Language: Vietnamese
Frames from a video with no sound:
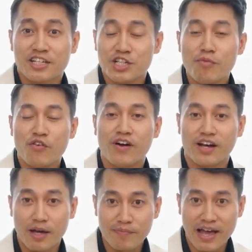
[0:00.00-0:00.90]
trưởng bộ
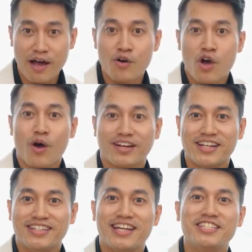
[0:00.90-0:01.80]
phận cấp cao hoạch
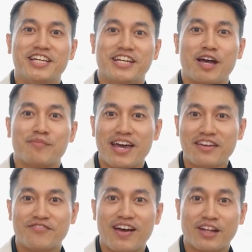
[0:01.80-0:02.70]
định giá trị cam
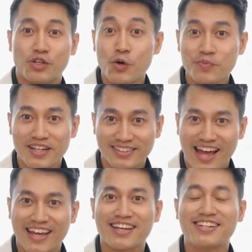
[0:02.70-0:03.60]
kết và thu hút nhân
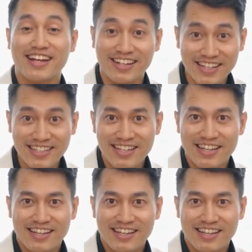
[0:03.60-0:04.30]
tài kênh đại lý,